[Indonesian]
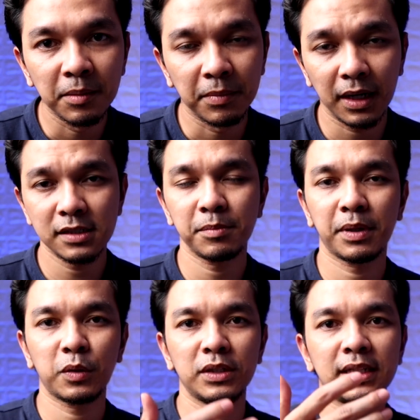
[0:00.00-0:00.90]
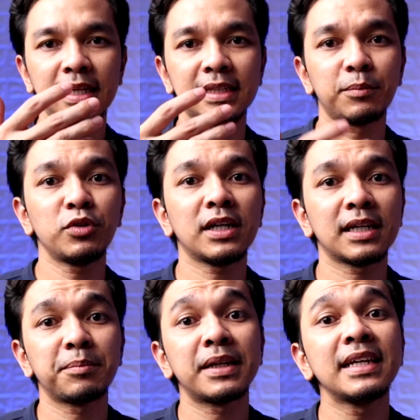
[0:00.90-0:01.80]
maka separuh diri kita pun
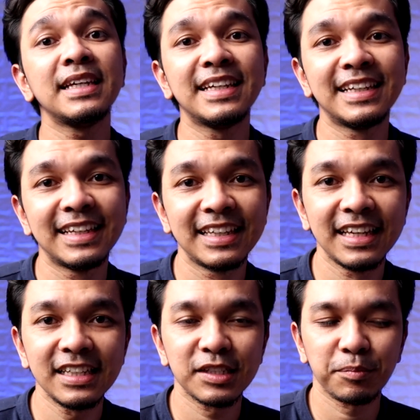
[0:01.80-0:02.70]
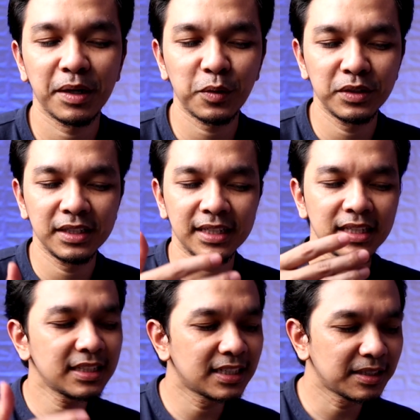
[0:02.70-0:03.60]
akan pergi ya separuh diri
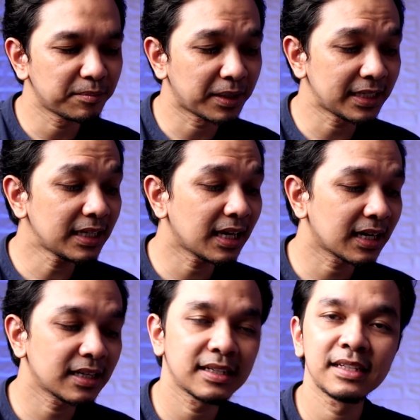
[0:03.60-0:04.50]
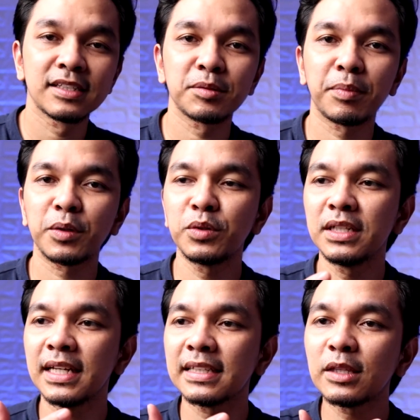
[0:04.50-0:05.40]
kita jadi menghilang separuh
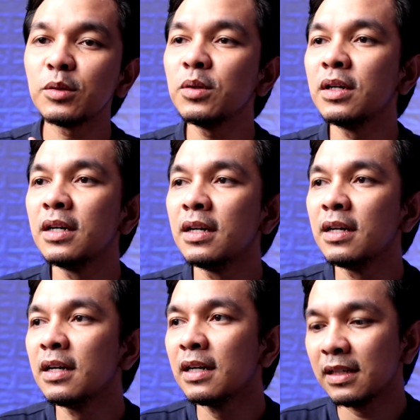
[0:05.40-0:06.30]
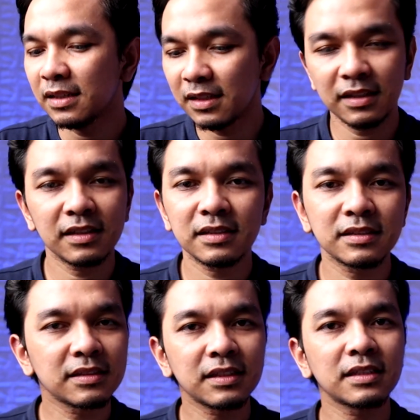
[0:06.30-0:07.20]
diri kita tuh
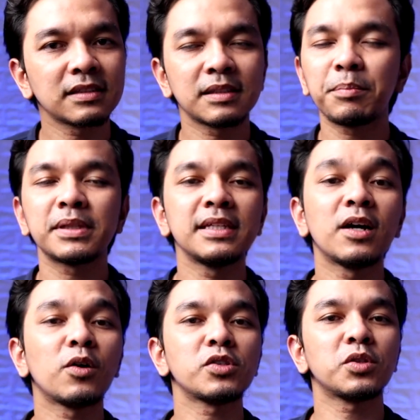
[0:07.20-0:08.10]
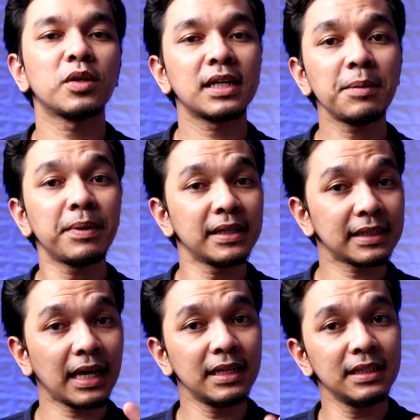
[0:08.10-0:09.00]
se seperti yang kosong kenapa
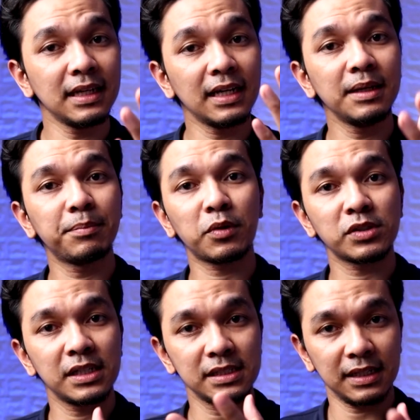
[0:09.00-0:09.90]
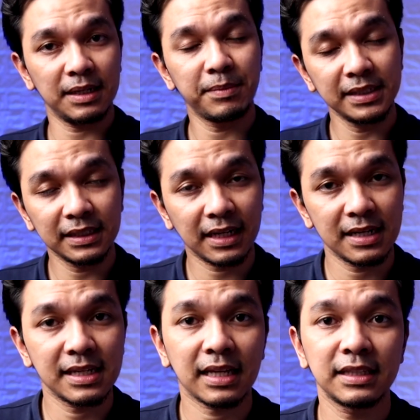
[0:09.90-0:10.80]
tadi ada proses yang namanya
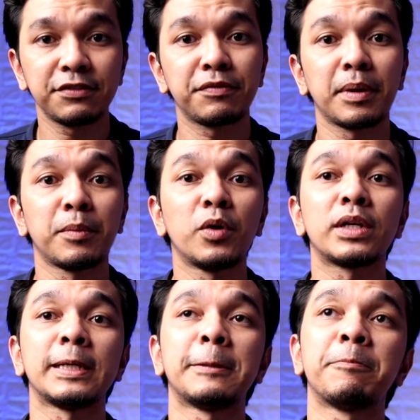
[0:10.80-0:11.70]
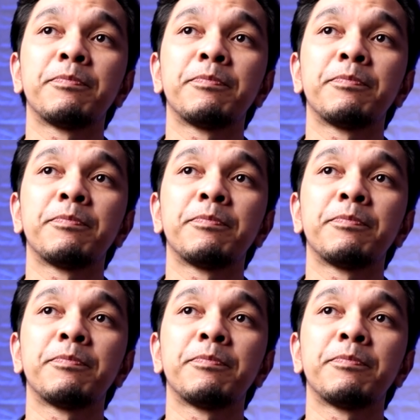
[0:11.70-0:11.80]
transaktif memori